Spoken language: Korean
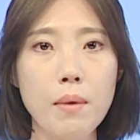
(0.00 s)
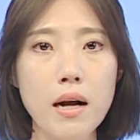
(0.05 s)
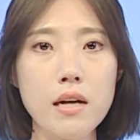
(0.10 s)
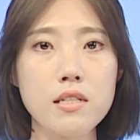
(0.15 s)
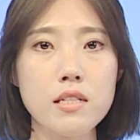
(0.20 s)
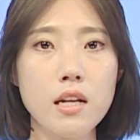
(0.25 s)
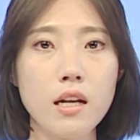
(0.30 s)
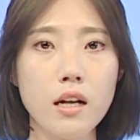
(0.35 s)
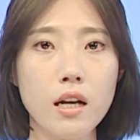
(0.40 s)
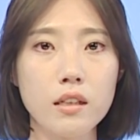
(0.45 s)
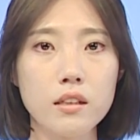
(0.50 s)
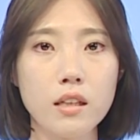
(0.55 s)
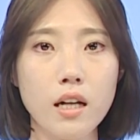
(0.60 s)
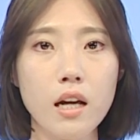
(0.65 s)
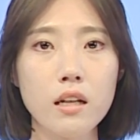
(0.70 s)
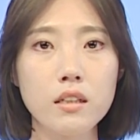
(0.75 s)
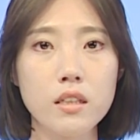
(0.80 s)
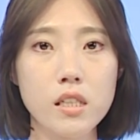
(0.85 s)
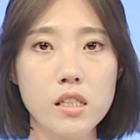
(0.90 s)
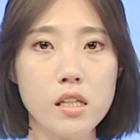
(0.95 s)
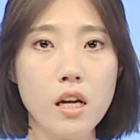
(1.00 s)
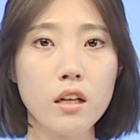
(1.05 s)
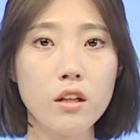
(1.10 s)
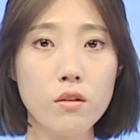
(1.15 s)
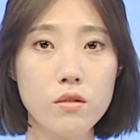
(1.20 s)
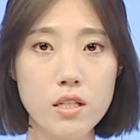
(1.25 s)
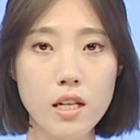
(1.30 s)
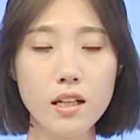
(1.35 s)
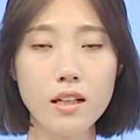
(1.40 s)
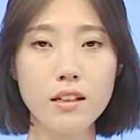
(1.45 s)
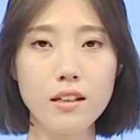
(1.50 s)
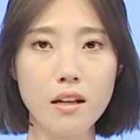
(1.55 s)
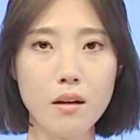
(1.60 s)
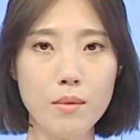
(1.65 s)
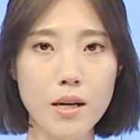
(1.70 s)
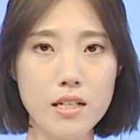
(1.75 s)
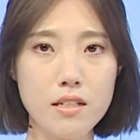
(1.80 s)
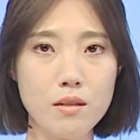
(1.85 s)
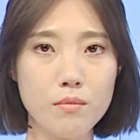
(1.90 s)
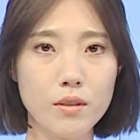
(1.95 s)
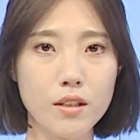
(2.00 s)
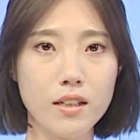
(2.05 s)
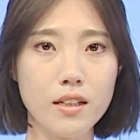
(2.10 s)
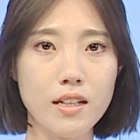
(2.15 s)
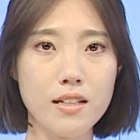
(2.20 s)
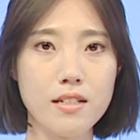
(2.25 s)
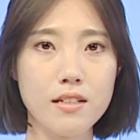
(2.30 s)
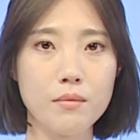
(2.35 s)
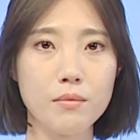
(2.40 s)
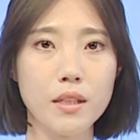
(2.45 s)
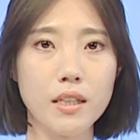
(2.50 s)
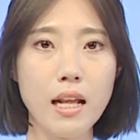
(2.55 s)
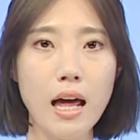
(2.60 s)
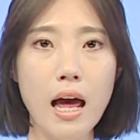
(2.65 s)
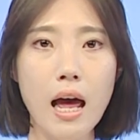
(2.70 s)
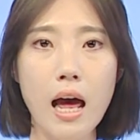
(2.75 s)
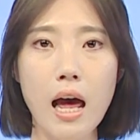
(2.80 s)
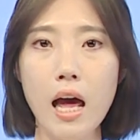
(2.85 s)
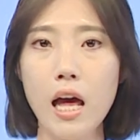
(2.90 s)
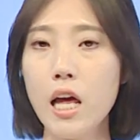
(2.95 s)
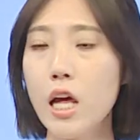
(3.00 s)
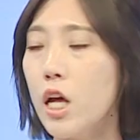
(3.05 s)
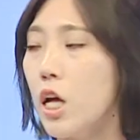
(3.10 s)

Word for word: 발생 가능한 기상 현상에 대해 말씀드리겠습니다.